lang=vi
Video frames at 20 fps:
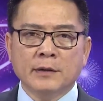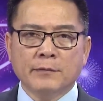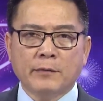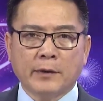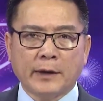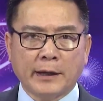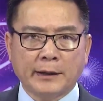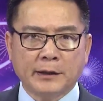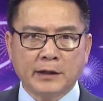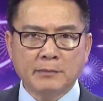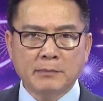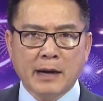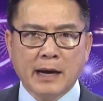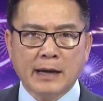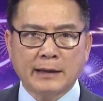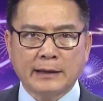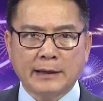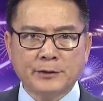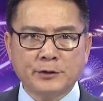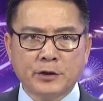vào ngày thứ
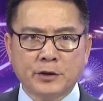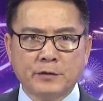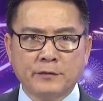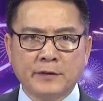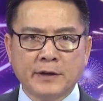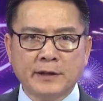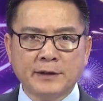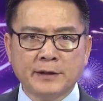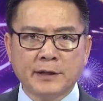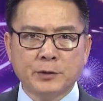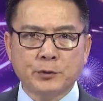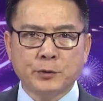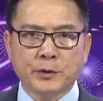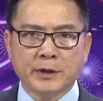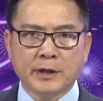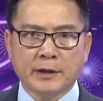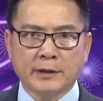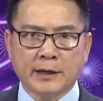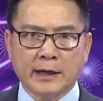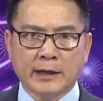Ba đã cho viết trên
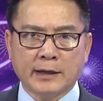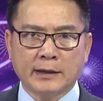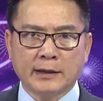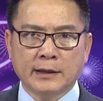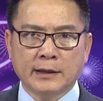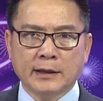Twitter rằng